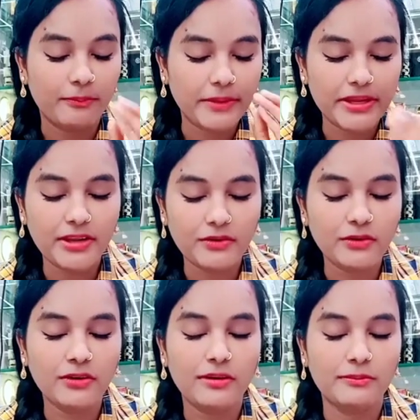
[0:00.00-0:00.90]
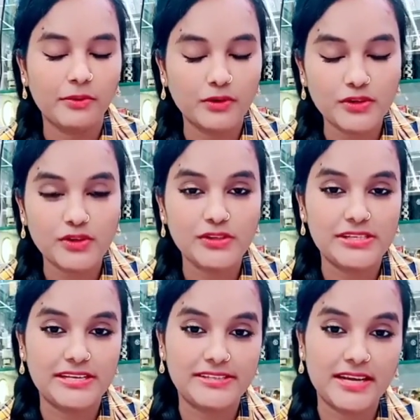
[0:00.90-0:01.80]
మీరు భోజనం
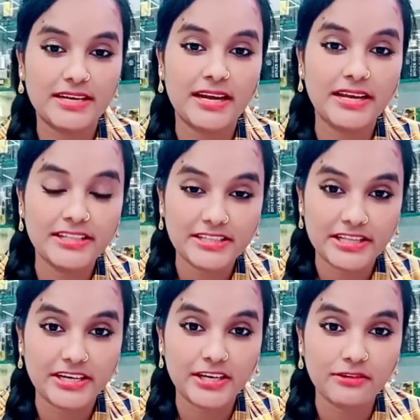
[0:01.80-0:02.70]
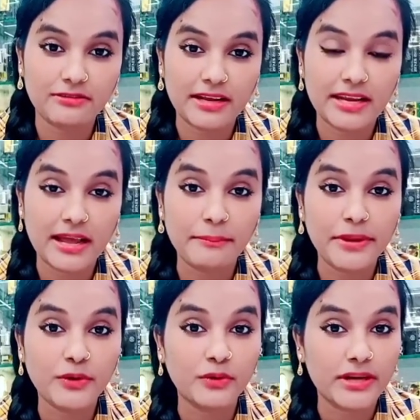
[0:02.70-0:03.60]
చేశాక ఇది తినడం వల్ల
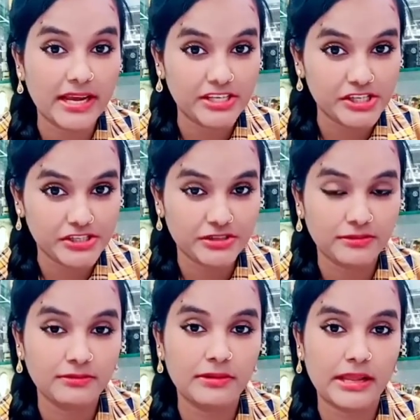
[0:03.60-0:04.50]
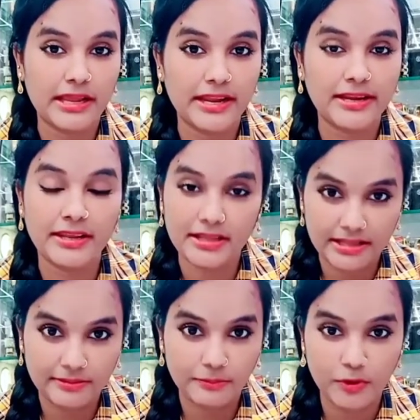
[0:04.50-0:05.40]
మీకు డైజెషన్ ఎనీ
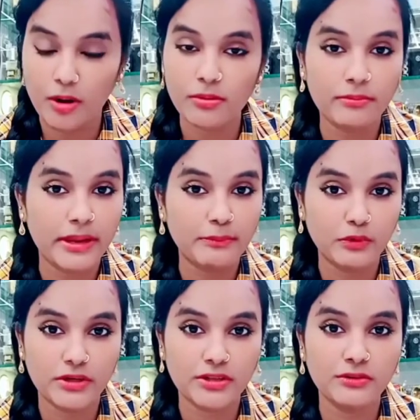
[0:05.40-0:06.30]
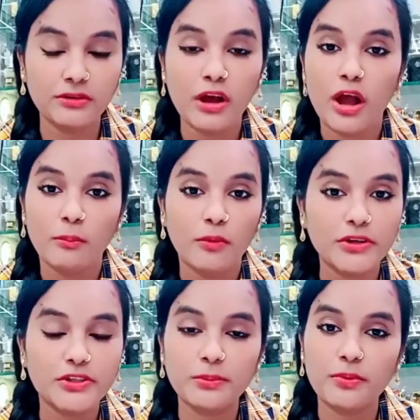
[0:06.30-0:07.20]
ప్రాబ్లం ఏమి ఉండదు
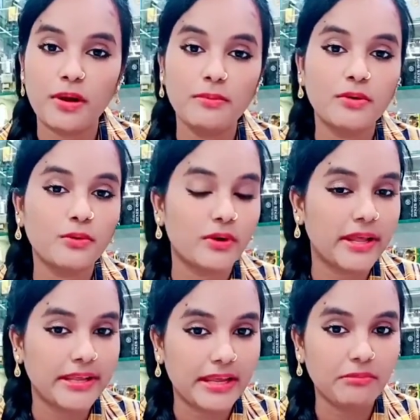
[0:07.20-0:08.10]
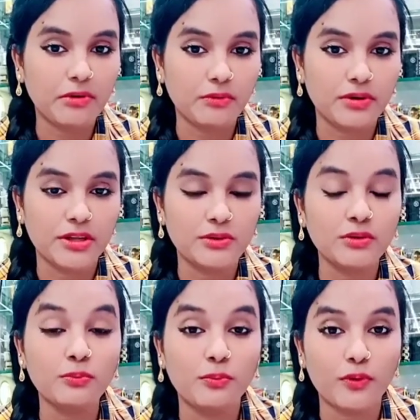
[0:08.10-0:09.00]
మోషన్ ప్రాబ్లం కూడా ఏమీ ఉండదు
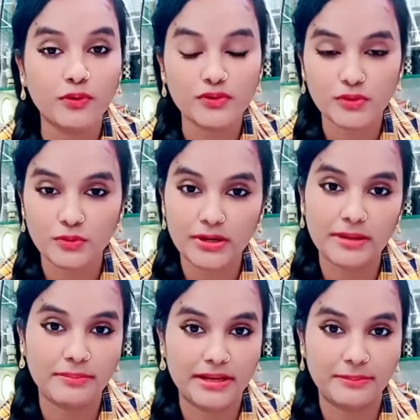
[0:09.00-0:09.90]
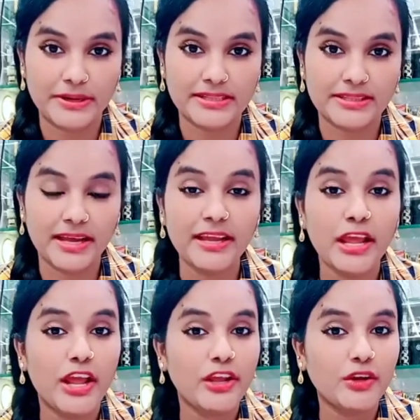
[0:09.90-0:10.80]
బోన్స్ కూడా బలపడతాయి
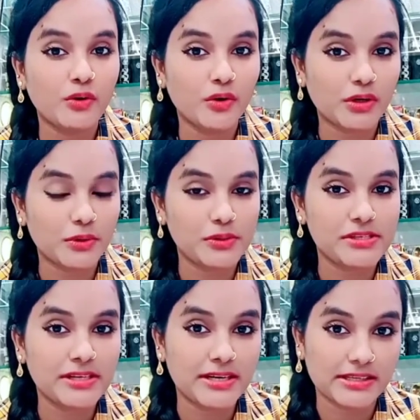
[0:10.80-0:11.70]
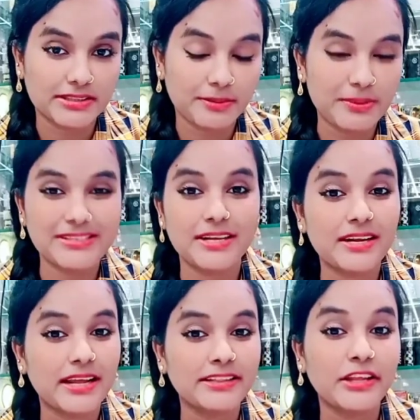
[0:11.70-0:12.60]
ఇంకొకటి వచ్చి రక్త
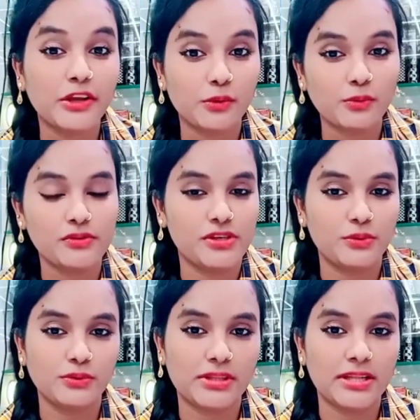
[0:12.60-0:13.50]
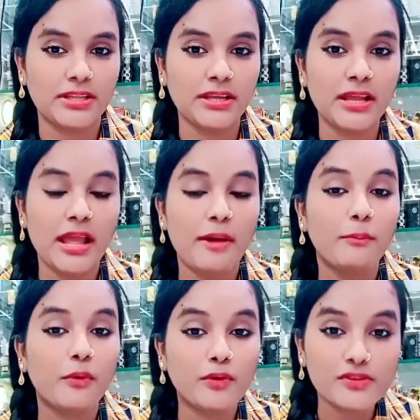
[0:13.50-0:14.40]
ప్రసరణ అయితే ఎక్కువ జరుగుతుంది
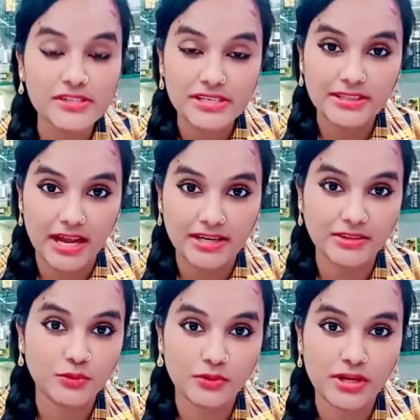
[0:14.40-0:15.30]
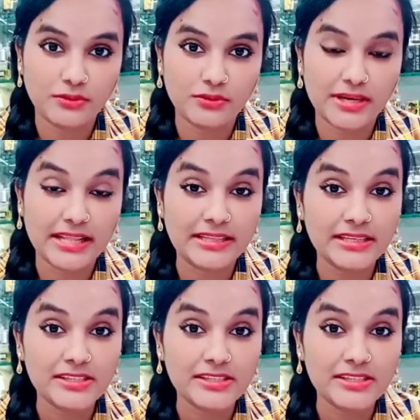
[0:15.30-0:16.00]
బోన్స్కి తాకత్ కూడా ఉంటుంది